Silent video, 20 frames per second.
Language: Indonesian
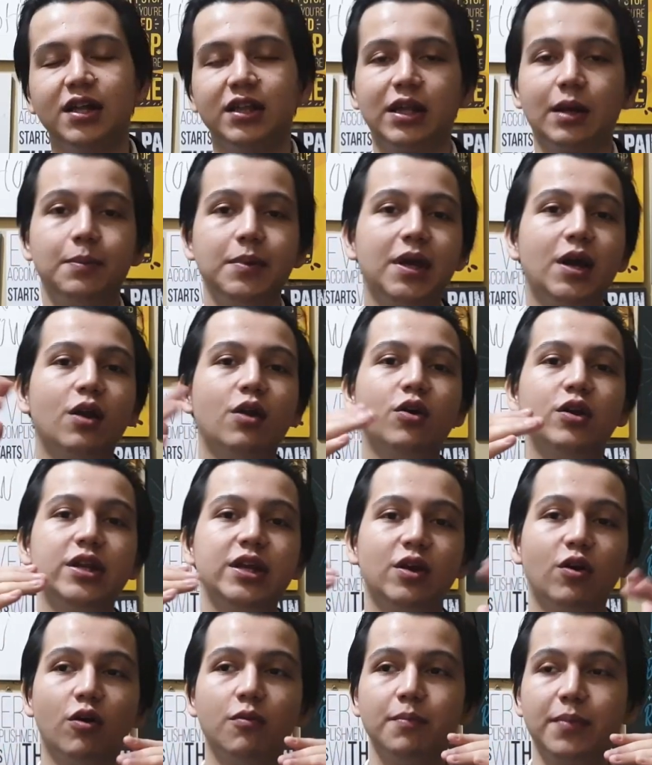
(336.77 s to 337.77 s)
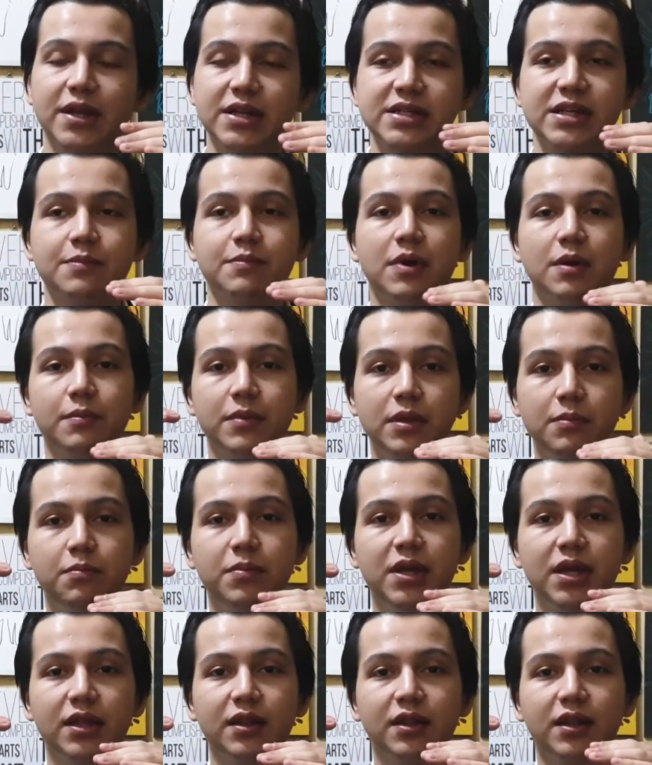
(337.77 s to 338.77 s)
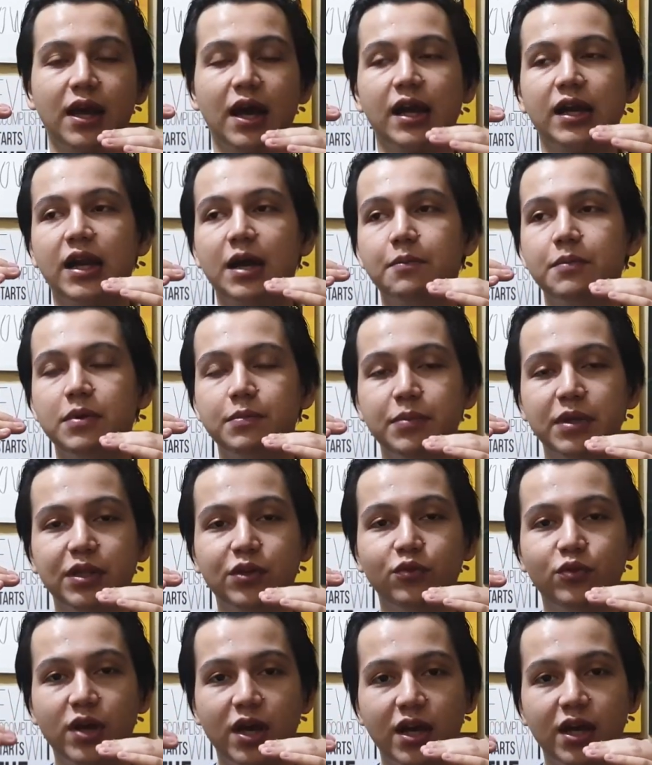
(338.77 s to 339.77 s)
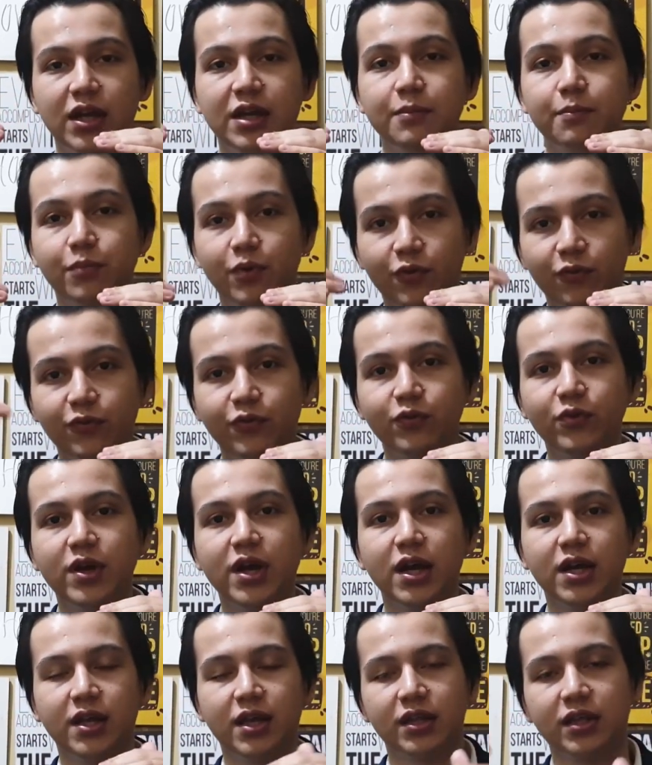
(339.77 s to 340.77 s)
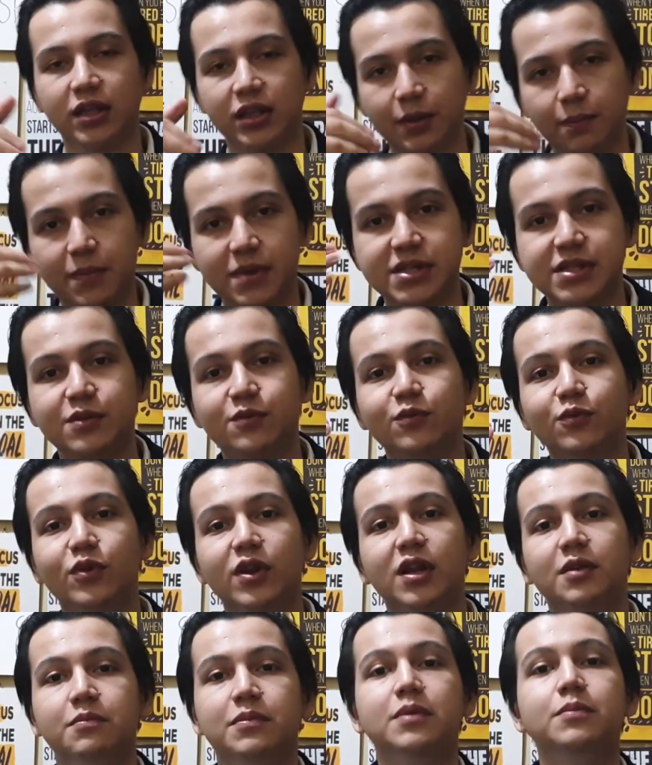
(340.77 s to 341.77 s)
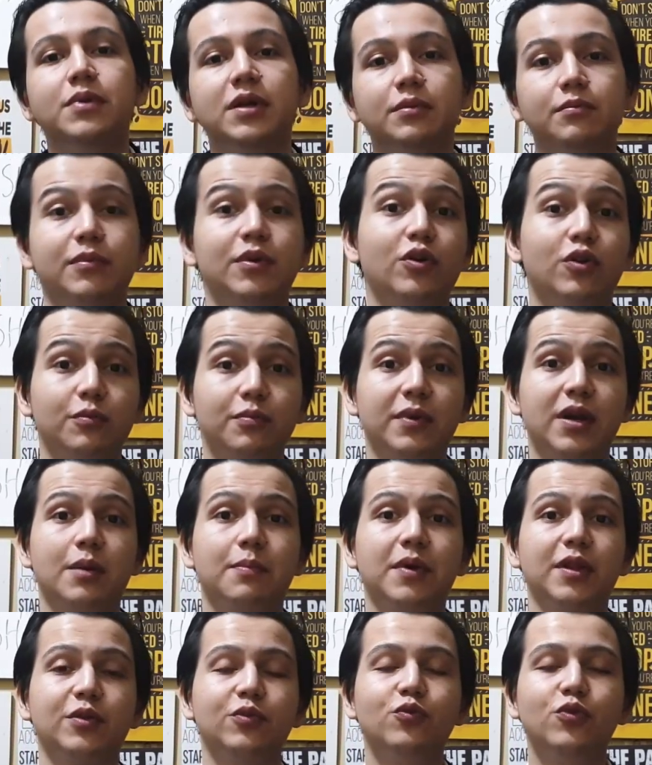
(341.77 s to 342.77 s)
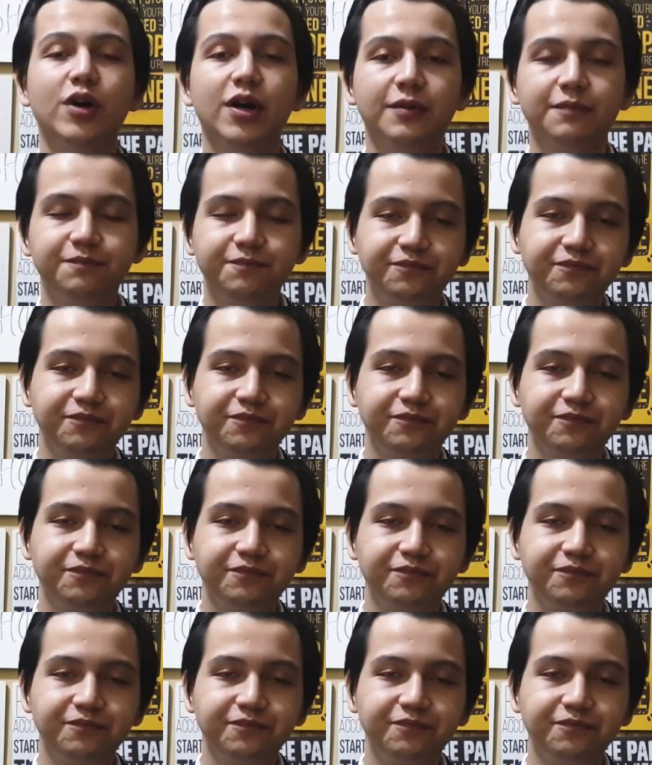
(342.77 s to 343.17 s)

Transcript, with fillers: Tapi kalau di compare sama bibit, karena bibit juga improve juga, ya tetap masih unggulan bibit menurut pendapat gue.